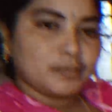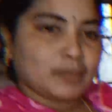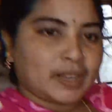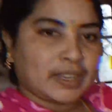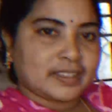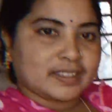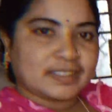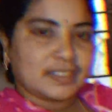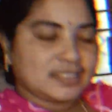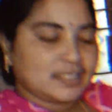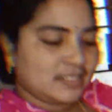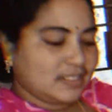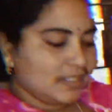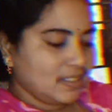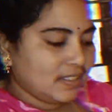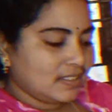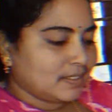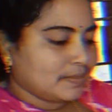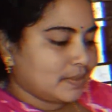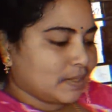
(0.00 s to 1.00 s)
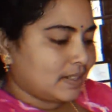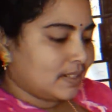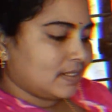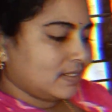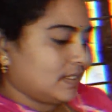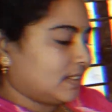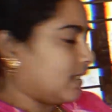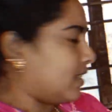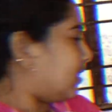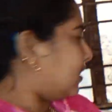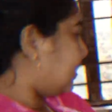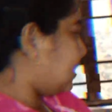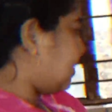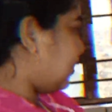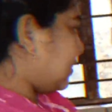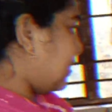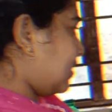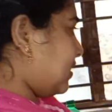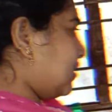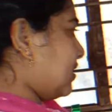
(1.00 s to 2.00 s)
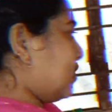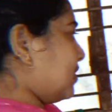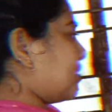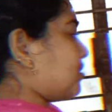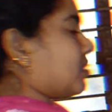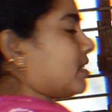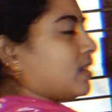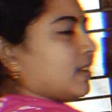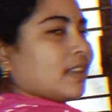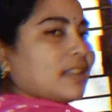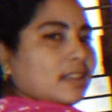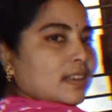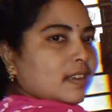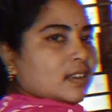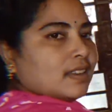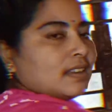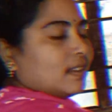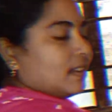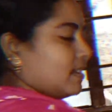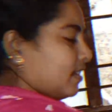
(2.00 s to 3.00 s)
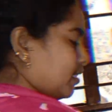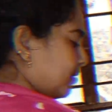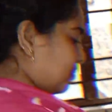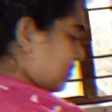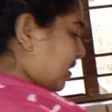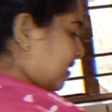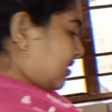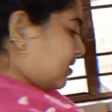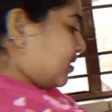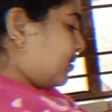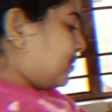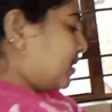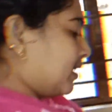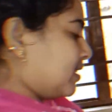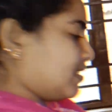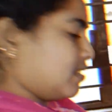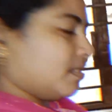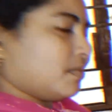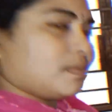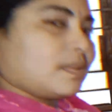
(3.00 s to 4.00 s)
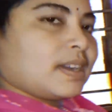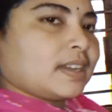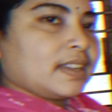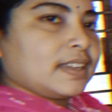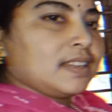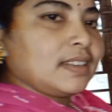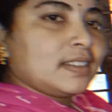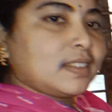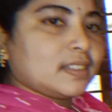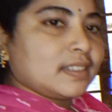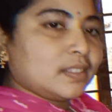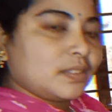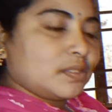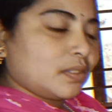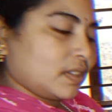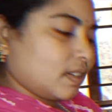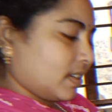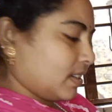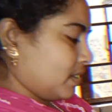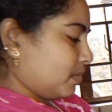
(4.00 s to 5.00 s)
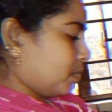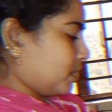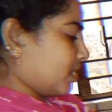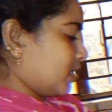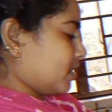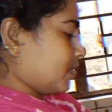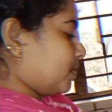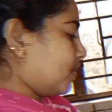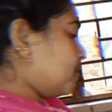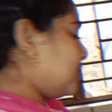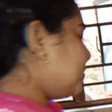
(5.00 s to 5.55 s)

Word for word: মাখিয়েছি এবারে তেল দিয়ে দিয়েছি কড়ায় মাছটা ভেজে নেবো আগে নিয়ে তরকারি বসাবো